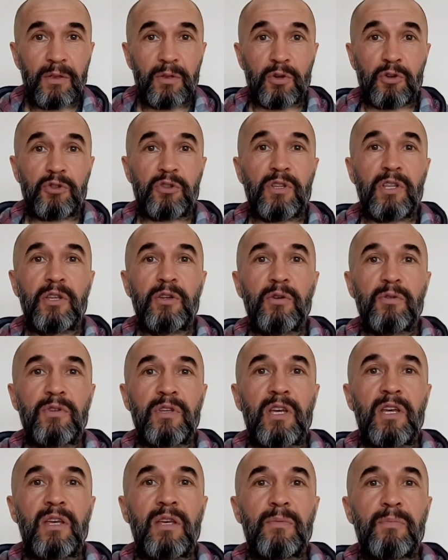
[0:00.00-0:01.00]
то, что дает
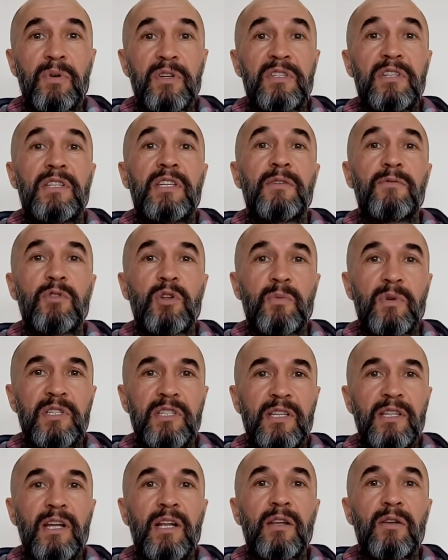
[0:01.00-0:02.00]
ей позитивную
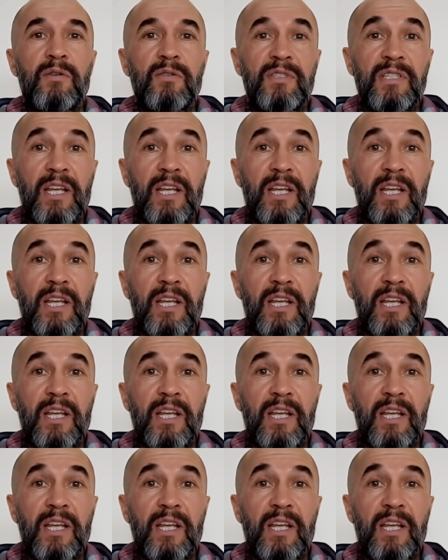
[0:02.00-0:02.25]
эмоциональную